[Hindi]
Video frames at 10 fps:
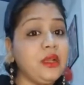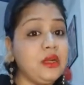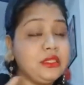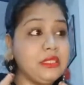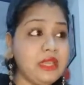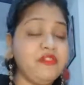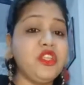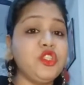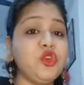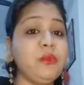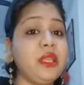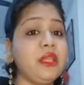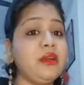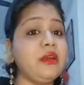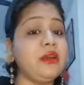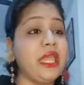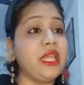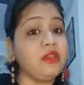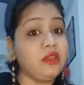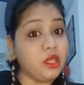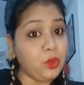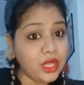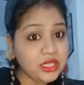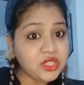ये वीडियो मेरा एक रिक्वेस्ट